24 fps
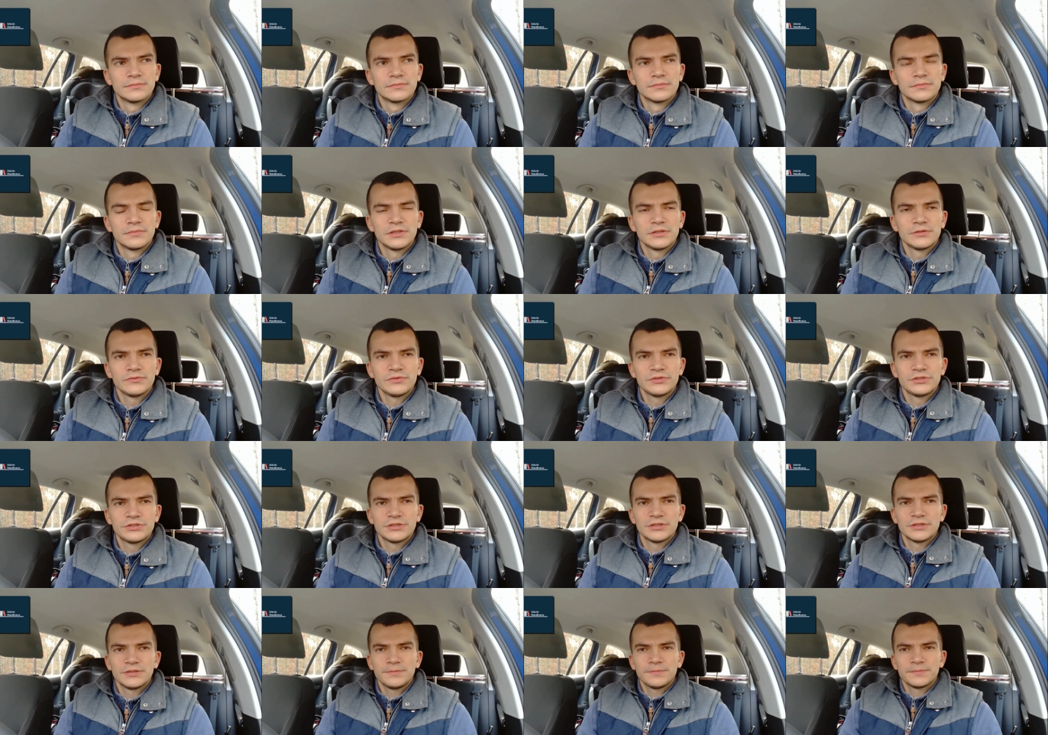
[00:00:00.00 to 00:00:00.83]

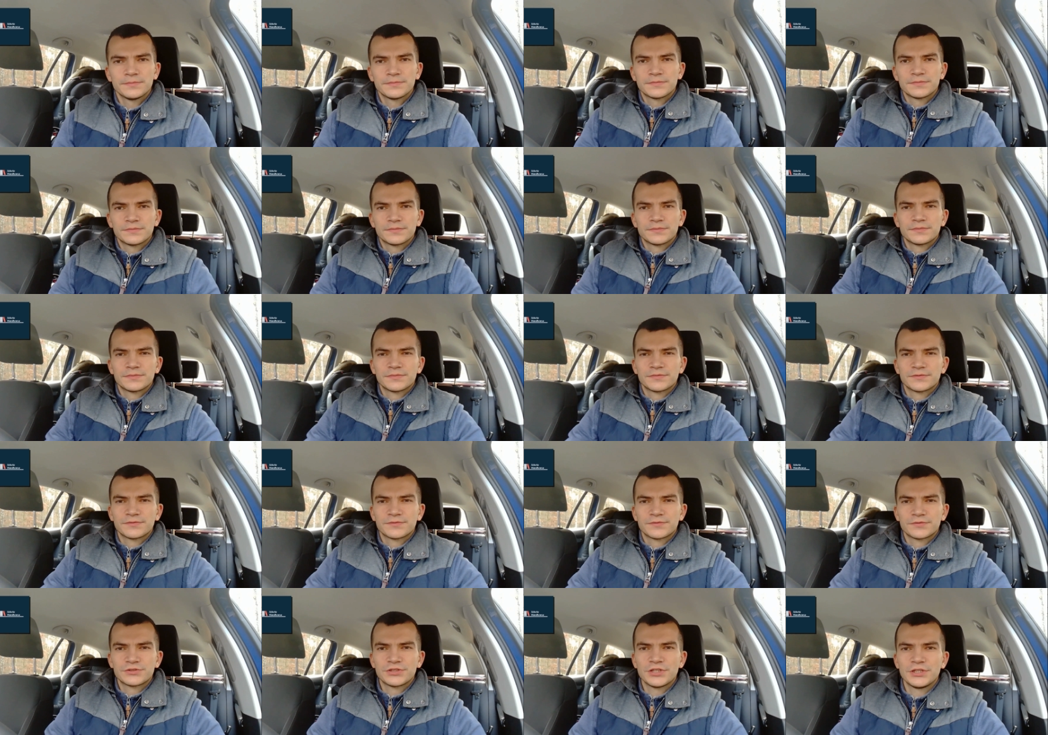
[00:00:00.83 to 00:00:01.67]
Mianowicie
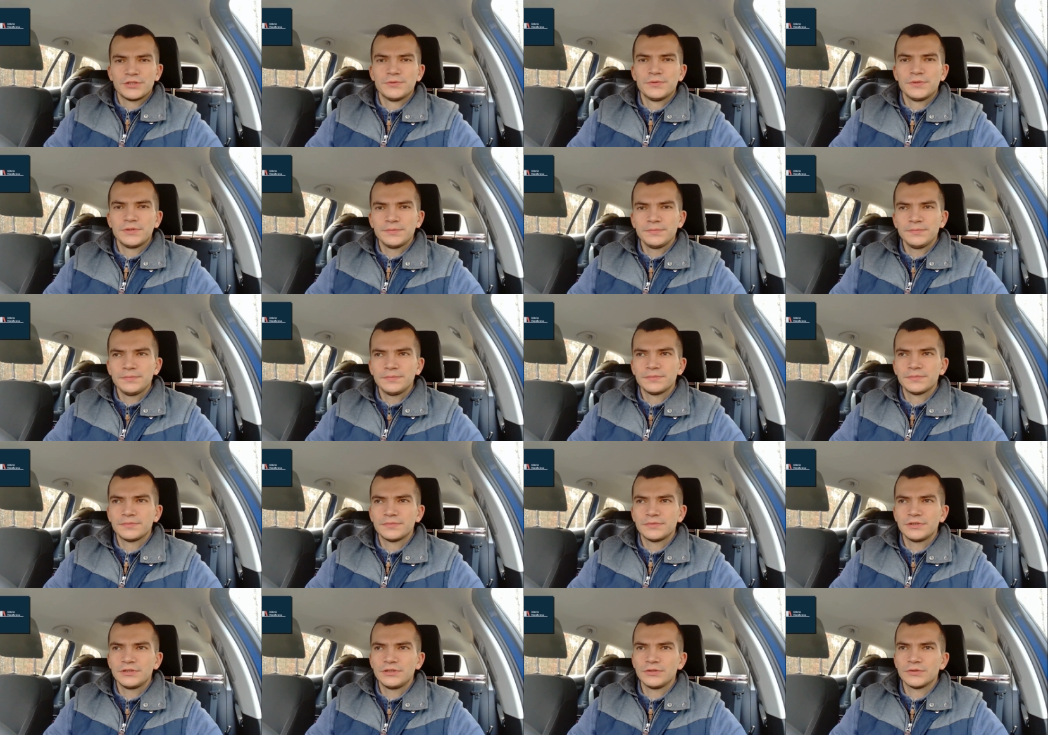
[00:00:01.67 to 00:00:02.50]
wszedłem
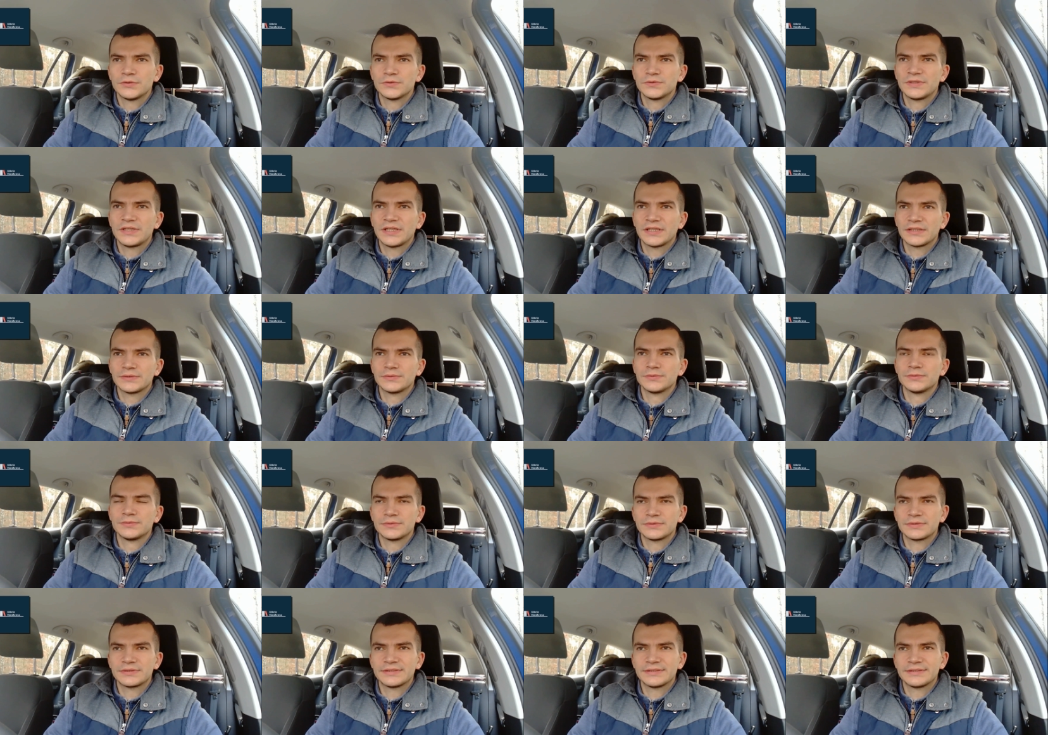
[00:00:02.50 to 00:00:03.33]
i od
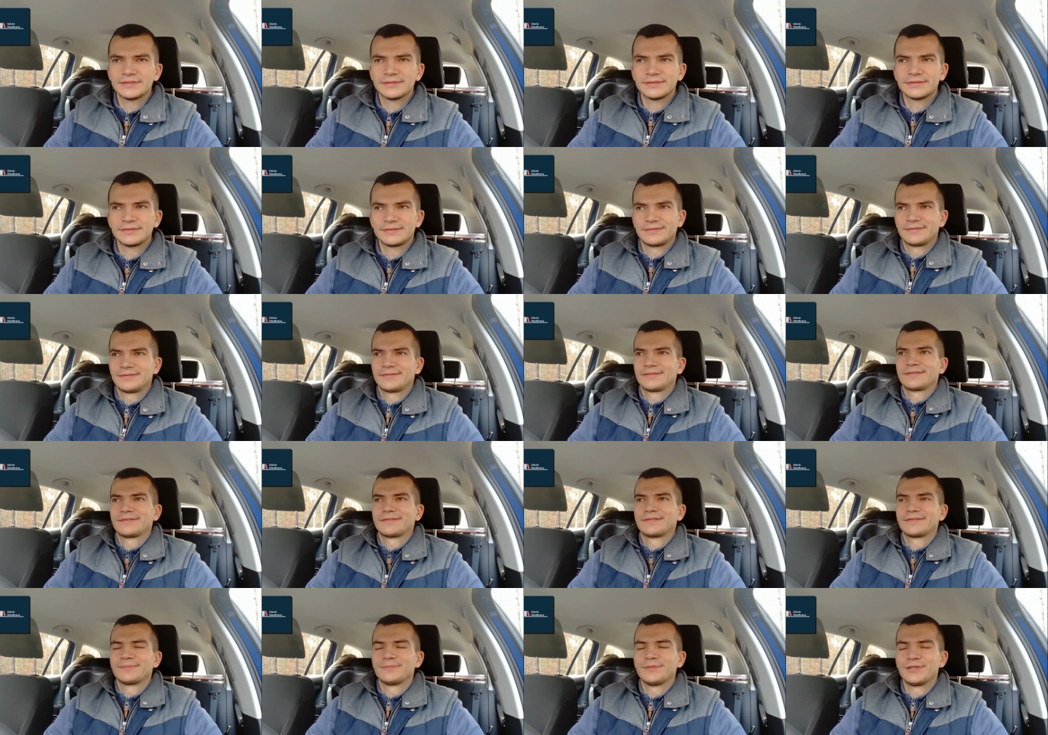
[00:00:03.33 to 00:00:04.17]
razu
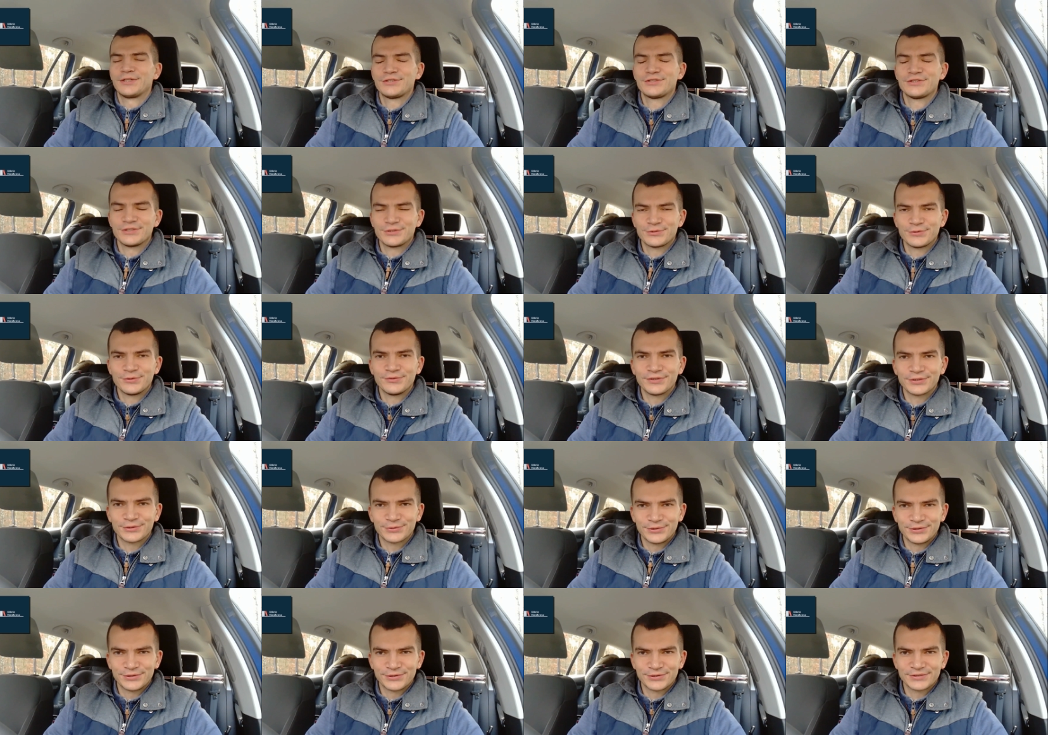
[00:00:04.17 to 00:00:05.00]
magiczne słowa,
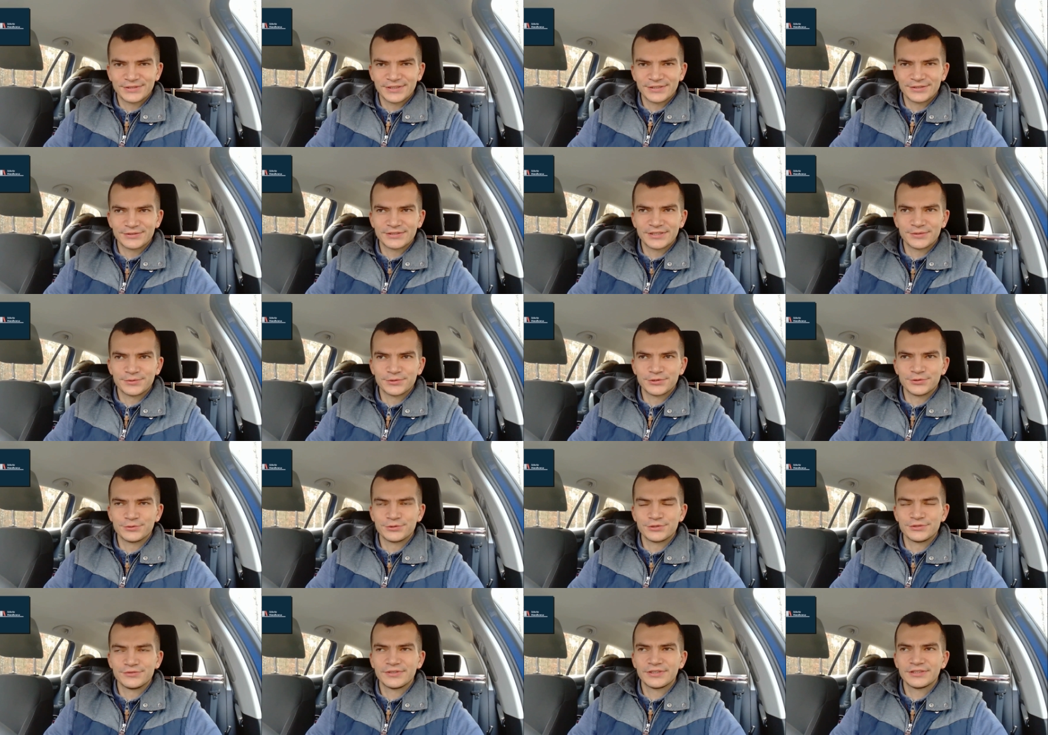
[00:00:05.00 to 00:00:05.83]
których ostatnio staram się
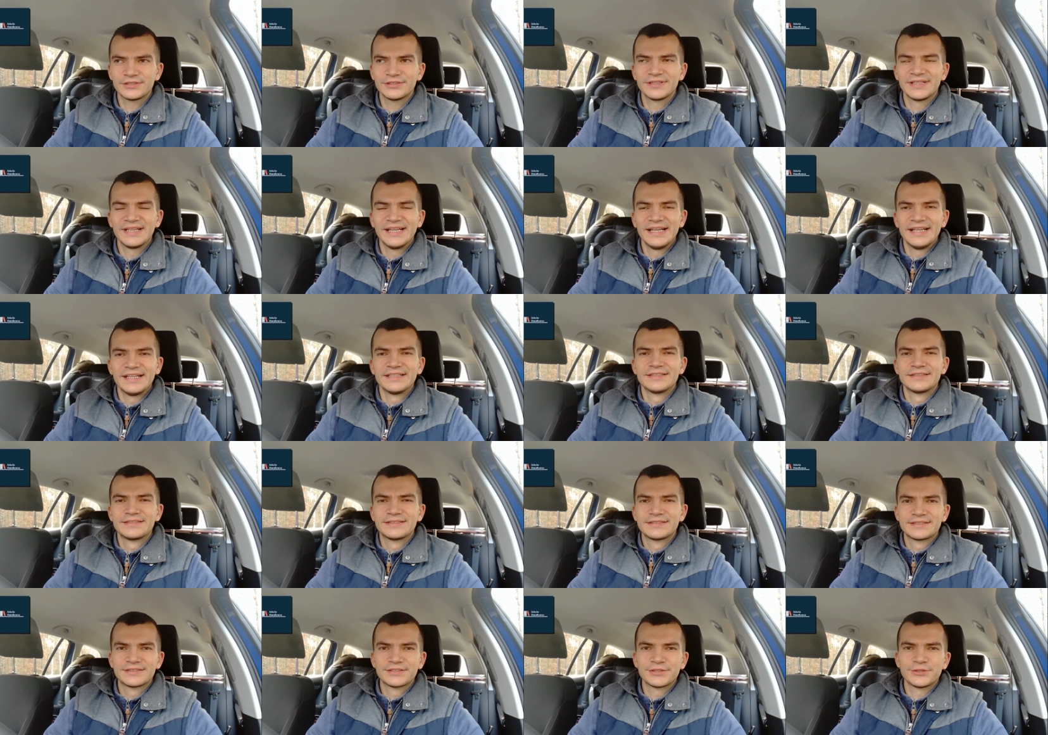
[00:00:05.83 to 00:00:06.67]
używać.
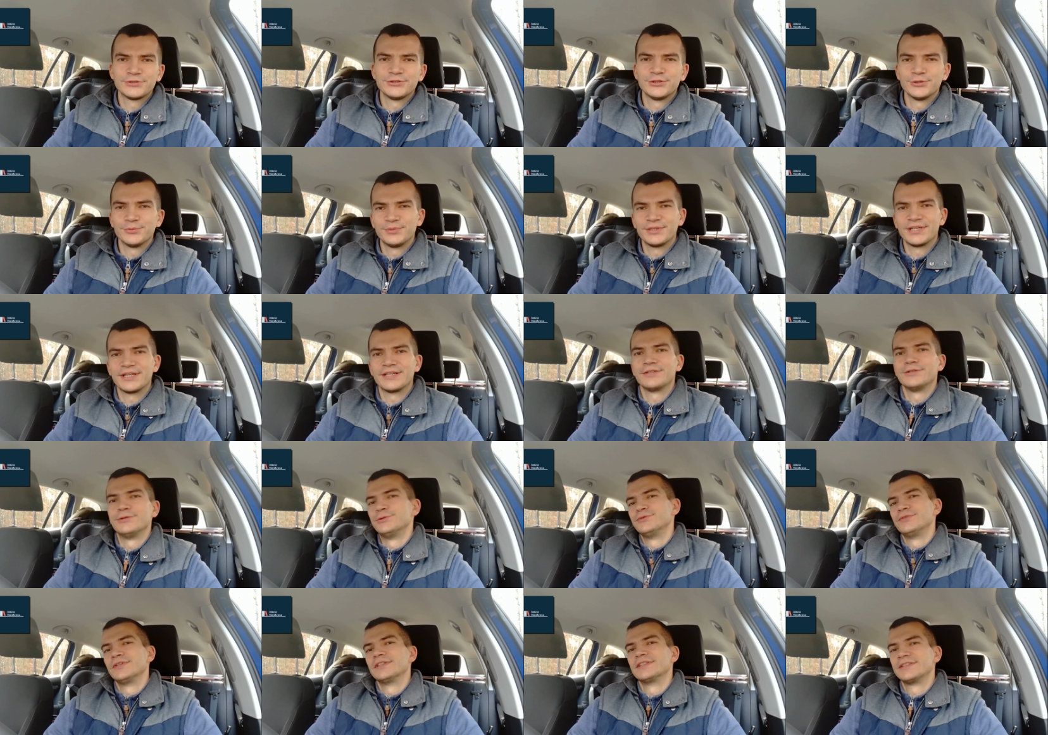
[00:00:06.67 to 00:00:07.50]
Co dobrego
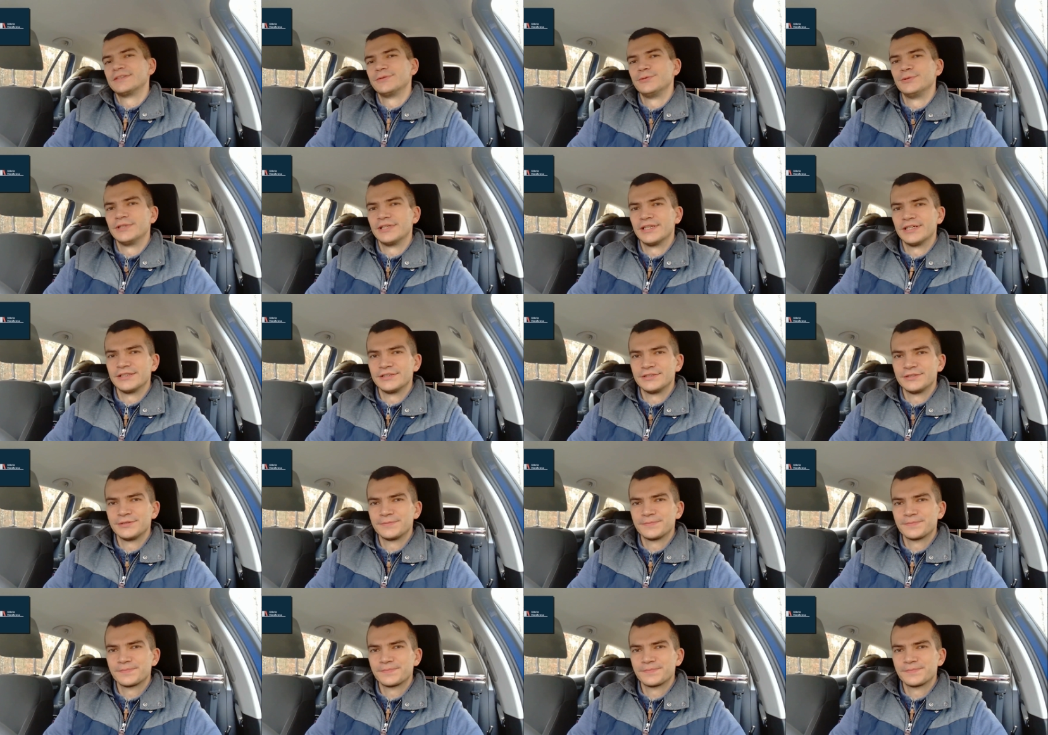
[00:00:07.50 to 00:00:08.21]
u Was słychać?